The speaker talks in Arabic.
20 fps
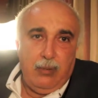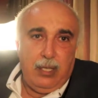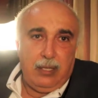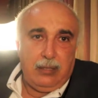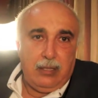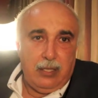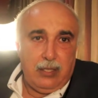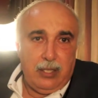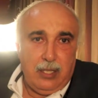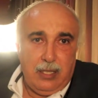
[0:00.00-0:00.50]
ولا
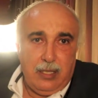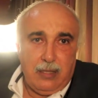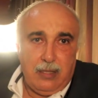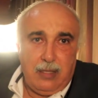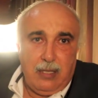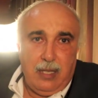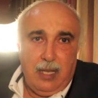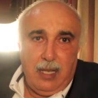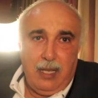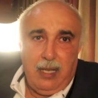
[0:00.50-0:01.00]
تاشيرات
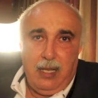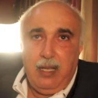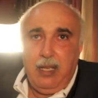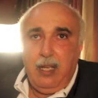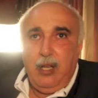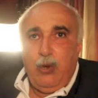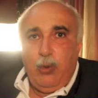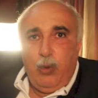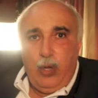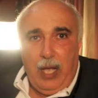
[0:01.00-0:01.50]
سياحه
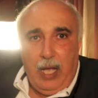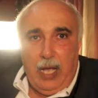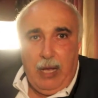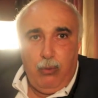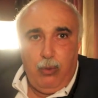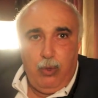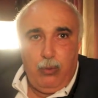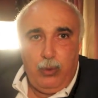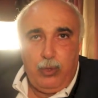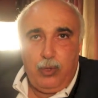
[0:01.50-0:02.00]

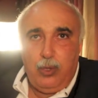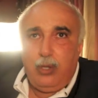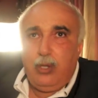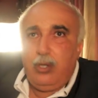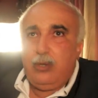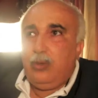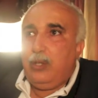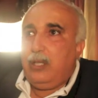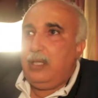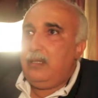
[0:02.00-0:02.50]
ويحاولوا باش
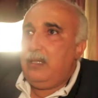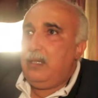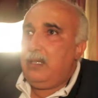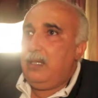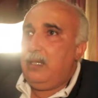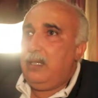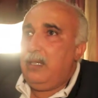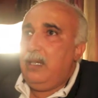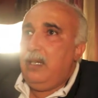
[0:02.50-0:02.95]
يقعدوا غاديك